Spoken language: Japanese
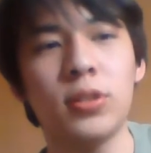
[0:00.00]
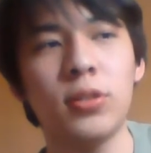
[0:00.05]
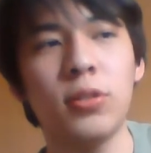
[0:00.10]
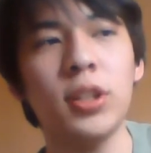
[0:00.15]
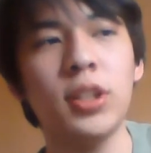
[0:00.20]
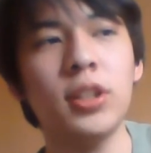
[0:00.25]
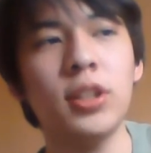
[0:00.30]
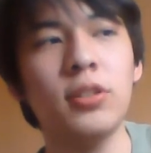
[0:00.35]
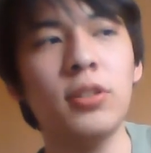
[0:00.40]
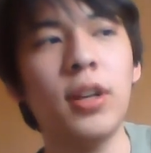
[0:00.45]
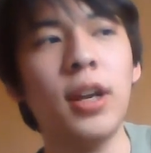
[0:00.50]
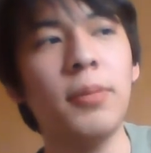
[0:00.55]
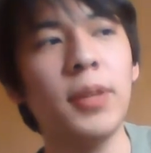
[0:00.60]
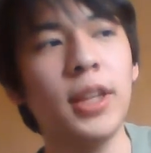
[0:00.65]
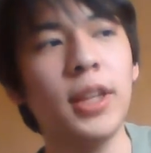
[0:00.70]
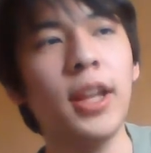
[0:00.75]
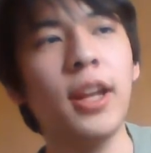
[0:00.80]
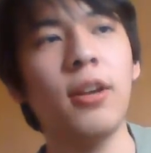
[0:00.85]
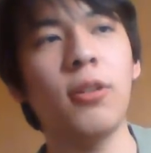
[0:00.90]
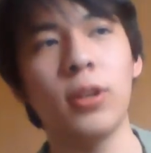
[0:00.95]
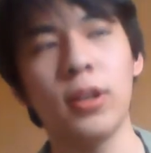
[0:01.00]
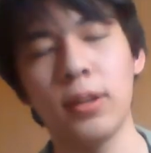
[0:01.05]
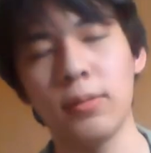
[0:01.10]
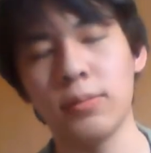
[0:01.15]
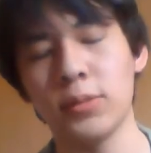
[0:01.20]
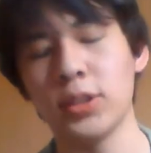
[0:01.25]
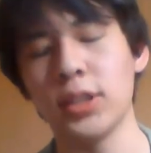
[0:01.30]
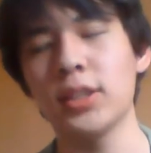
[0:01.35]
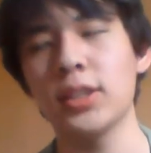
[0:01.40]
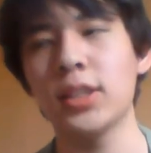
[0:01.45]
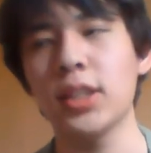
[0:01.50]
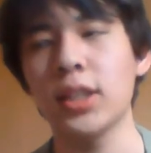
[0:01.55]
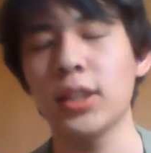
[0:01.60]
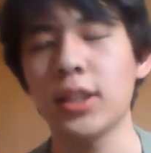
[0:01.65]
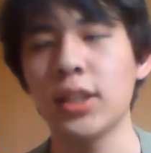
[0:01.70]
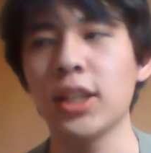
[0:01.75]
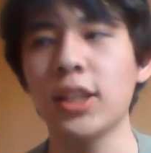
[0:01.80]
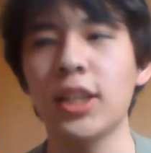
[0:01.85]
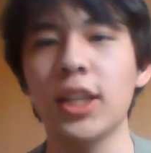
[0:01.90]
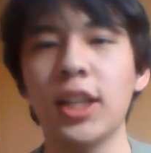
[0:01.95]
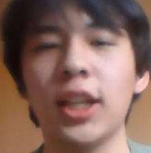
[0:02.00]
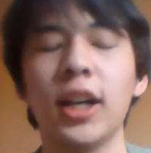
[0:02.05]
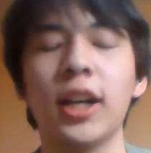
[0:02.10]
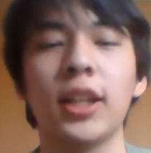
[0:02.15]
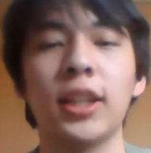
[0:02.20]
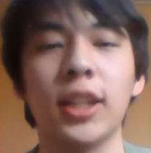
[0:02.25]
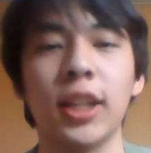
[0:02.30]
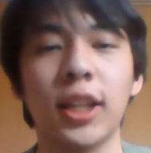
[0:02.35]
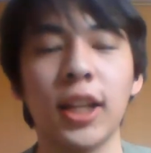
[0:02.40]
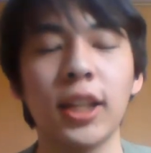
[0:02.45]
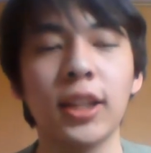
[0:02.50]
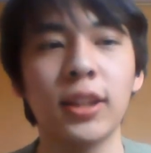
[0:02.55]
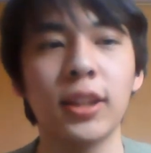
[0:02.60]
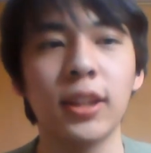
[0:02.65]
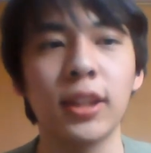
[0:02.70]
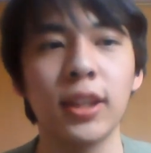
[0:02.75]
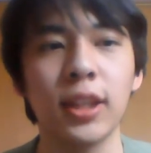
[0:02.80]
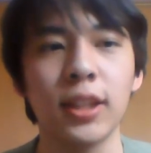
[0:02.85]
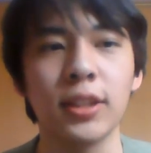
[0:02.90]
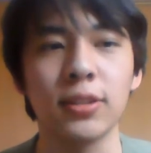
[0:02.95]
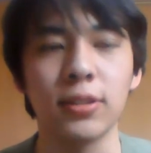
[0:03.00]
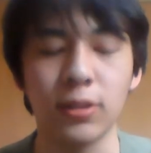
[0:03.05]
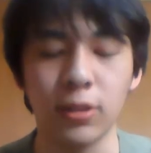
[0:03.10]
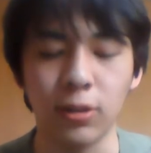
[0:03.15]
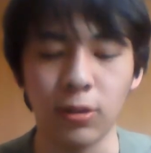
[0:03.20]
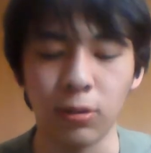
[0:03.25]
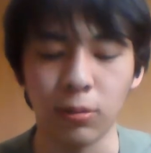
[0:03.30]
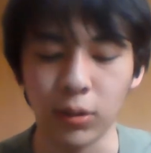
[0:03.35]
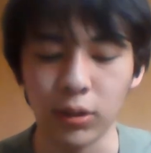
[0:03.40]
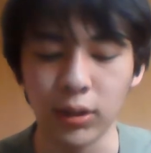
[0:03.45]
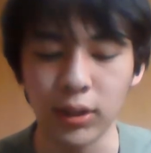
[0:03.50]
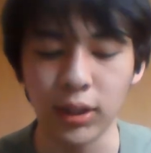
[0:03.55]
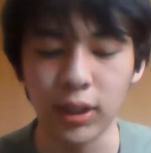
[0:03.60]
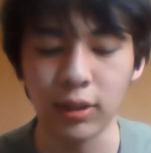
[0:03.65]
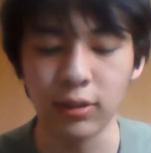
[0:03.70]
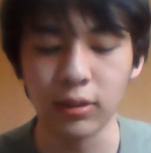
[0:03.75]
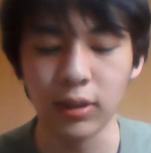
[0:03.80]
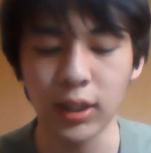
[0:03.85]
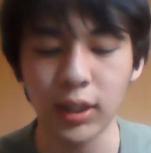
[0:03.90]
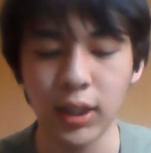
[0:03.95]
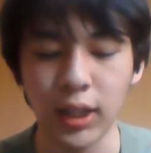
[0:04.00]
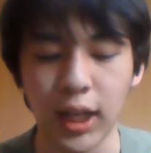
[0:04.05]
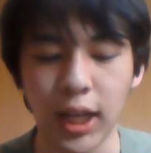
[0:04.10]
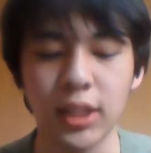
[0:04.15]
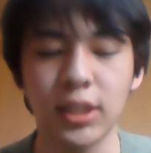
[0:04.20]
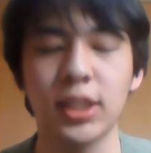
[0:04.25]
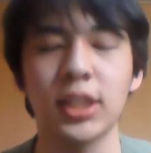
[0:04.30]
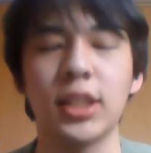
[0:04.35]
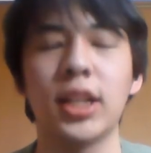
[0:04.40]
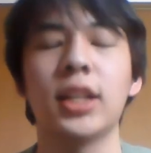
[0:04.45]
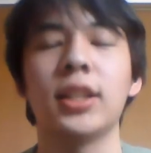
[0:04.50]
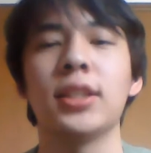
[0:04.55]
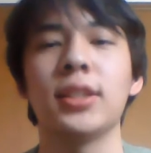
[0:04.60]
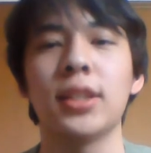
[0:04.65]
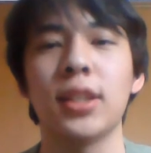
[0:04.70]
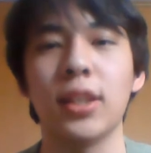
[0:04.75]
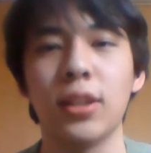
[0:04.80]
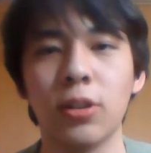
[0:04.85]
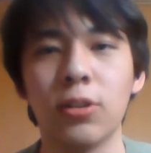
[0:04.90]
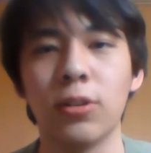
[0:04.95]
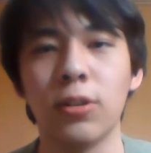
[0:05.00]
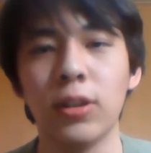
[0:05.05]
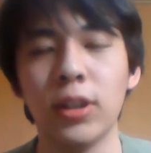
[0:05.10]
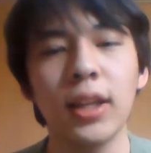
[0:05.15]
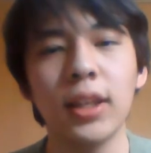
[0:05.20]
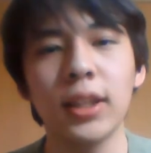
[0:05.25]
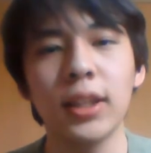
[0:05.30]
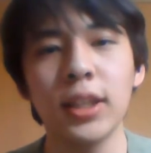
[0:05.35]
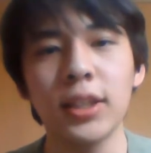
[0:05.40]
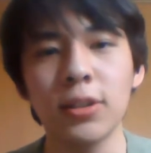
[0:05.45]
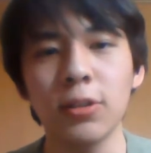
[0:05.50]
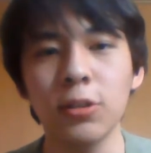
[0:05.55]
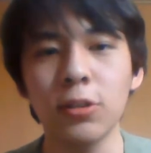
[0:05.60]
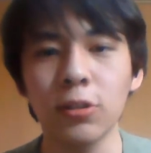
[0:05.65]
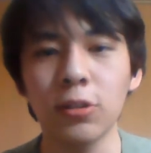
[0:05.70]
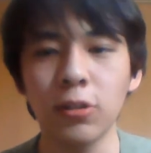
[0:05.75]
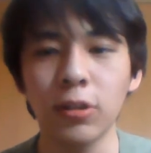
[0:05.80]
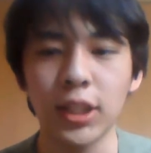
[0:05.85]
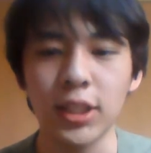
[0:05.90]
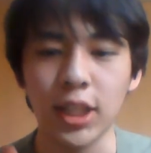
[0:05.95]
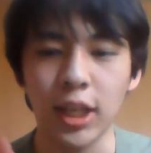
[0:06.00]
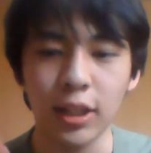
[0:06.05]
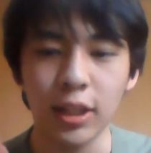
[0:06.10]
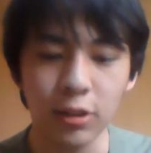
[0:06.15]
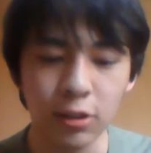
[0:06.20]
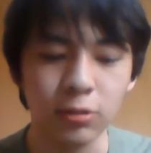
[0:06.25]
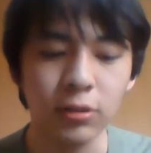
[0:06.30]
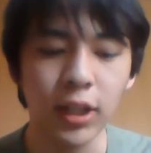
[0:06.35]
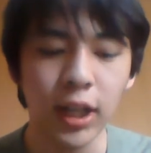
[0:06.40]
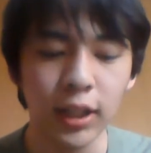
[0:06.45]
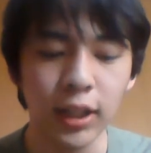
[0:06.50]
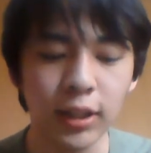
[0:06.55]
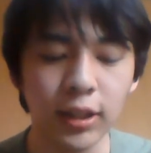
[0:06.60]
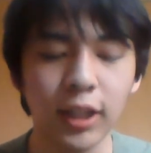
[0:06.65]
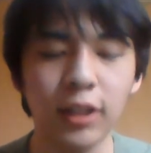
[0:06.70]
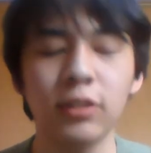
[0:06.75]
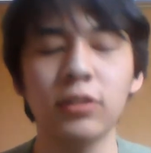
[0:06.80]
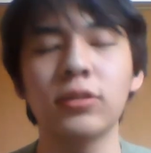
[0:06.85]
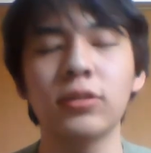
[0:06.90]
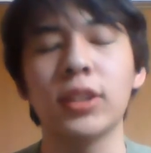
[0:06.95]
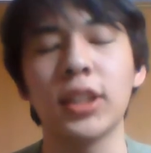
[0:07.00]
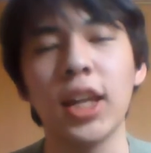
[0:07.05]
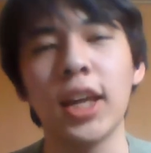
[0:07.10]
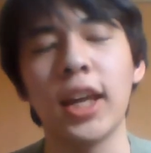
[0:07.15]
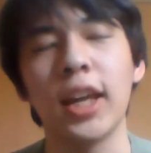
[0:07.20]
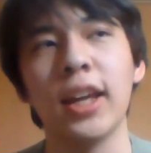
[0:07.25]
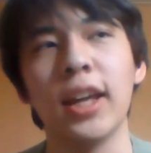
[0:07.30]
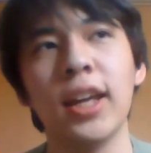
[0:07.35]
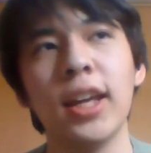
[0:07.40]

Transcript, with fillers: それに比べたら俺はもう全然できてなかったなってずっと思ってる感じなんですけど、でそういう子がちゃんと受かってるんで、